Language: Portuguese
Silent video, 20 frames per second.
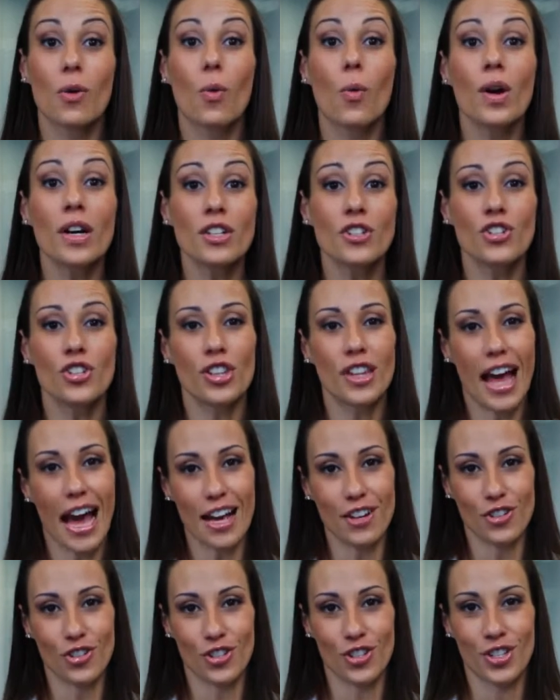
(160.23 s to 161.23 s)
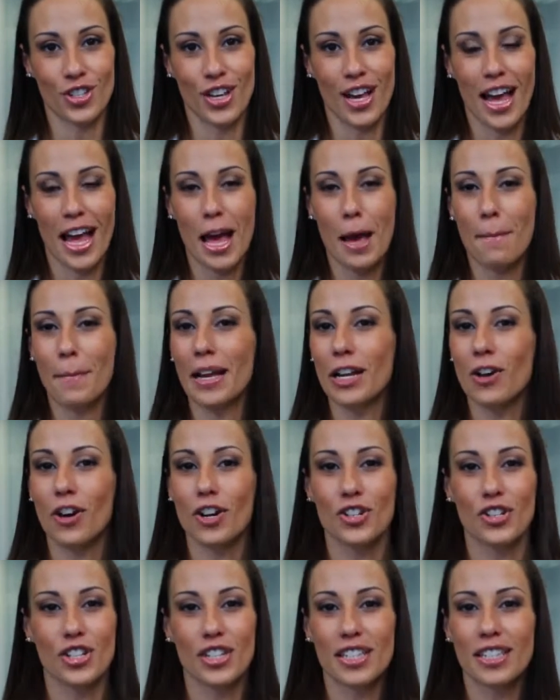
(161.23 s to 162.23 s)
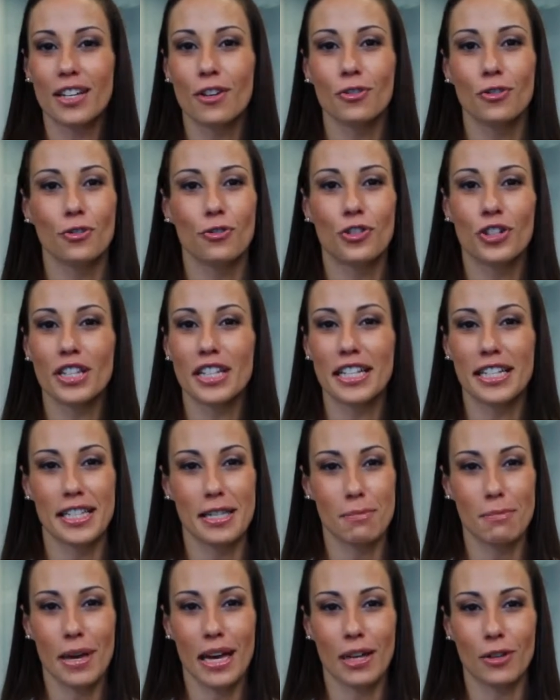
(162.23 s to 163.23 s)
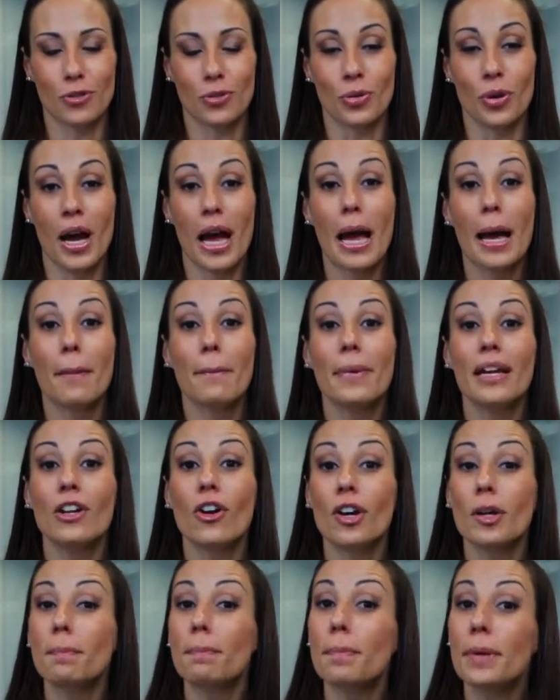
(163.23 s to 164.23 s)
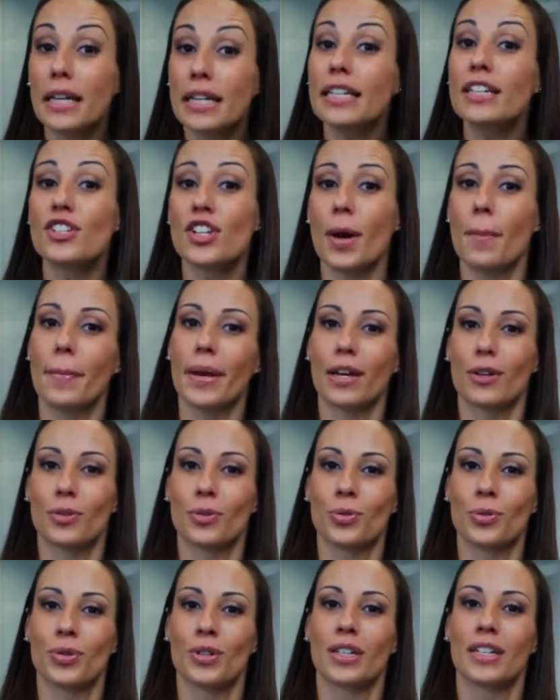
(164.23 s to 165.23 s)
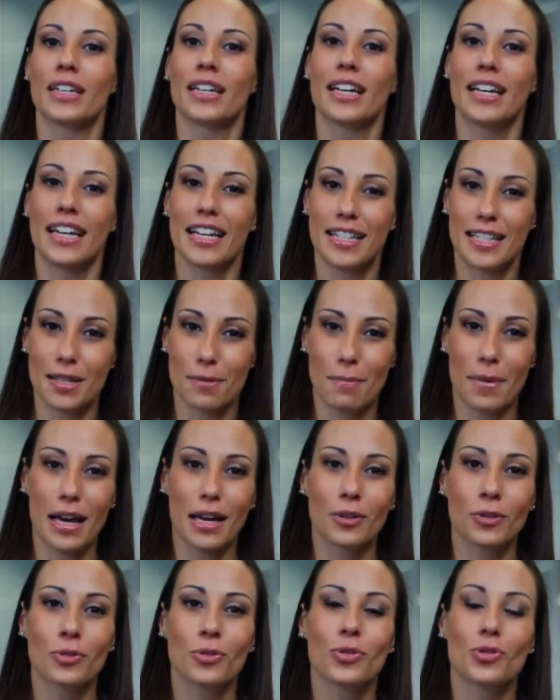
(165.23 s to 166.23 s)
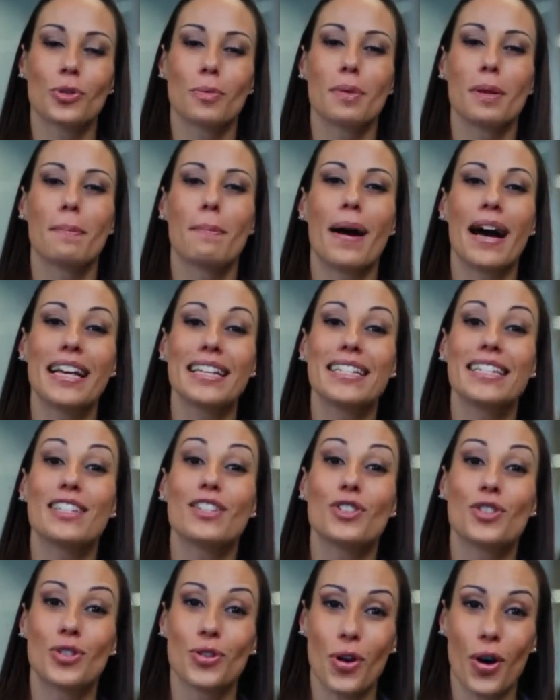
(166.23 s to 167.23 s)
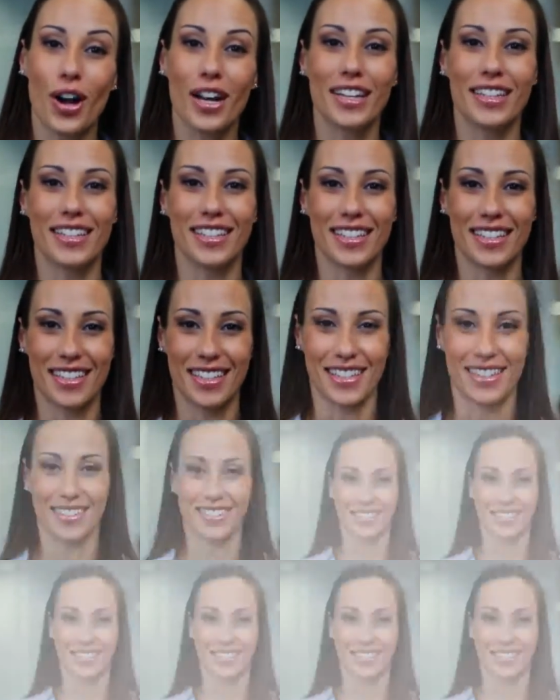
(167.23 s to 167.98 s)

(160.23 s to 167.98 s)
quantidades, melhor gestão do fornecimento, melhor planejamento, crescimento sobre bases sólidas.